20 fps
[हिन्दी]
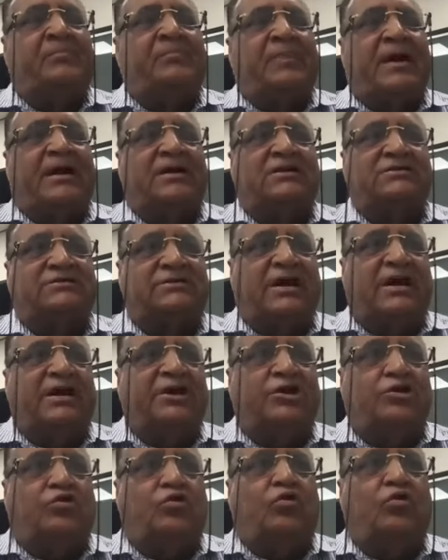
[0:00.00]

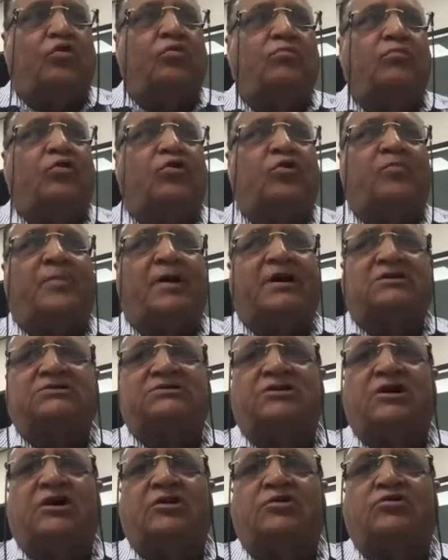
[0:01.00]
पाकिस्तानी कौम और
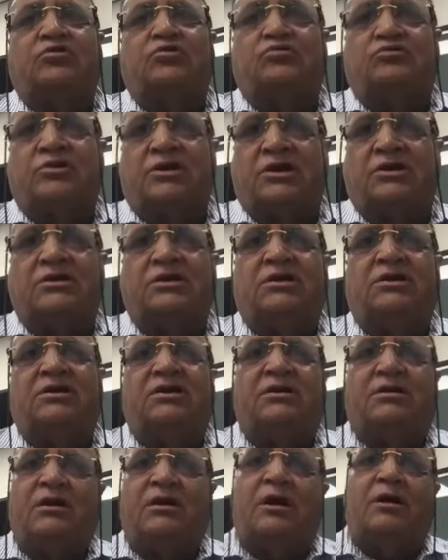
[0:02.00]
पाकिस्तान को तरक्की
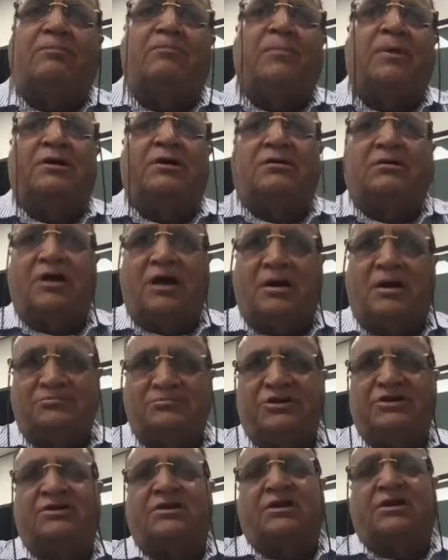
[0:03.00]
की राह पर
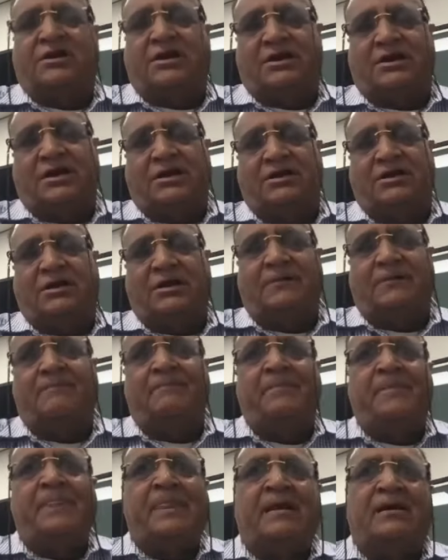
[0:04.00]
गामजन करने के लिए
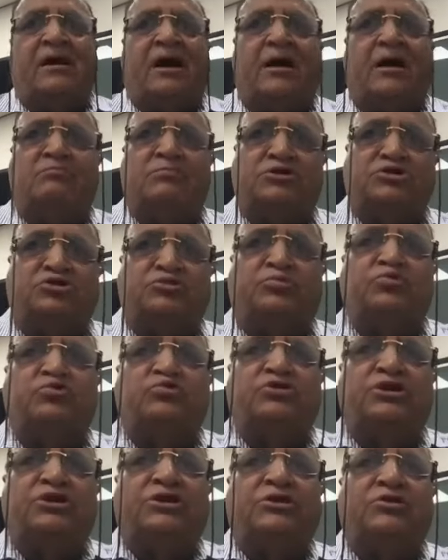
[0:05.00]
हम
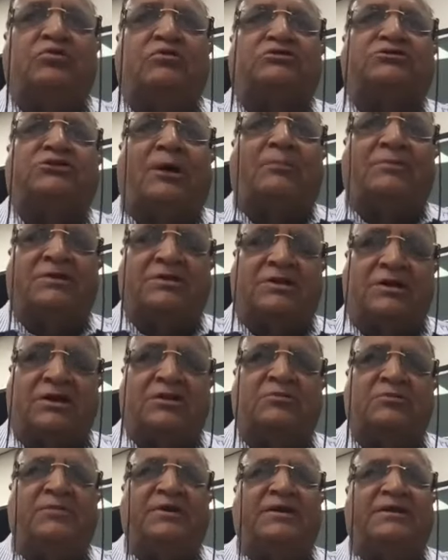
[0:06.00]
मजबूती और साबित
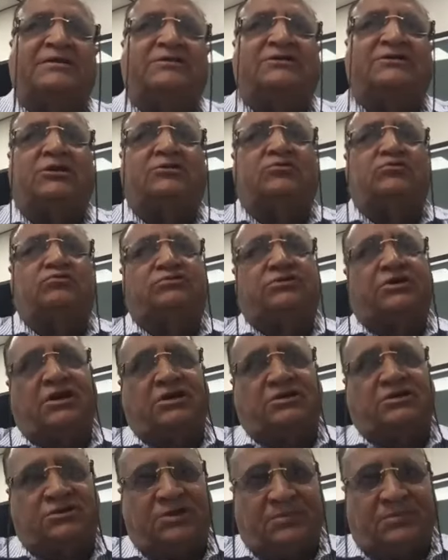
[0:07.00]
कदमी के साथ उस
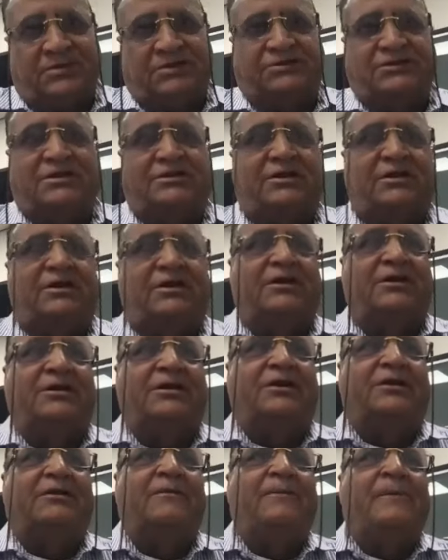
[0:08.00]
रास्ते पर चलते
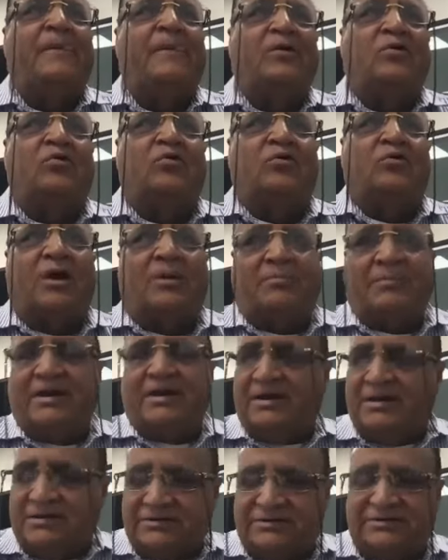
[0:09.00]
रहेंगे और अपने
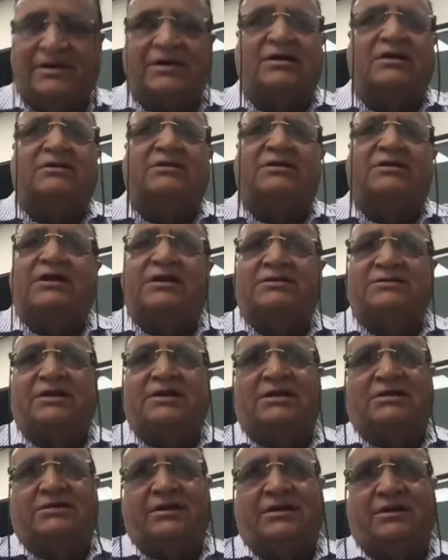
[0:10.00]
हिस्से का दिया
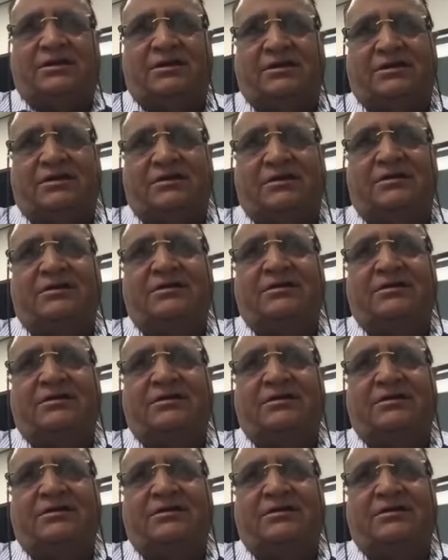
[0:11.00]
जलाते रहेंगे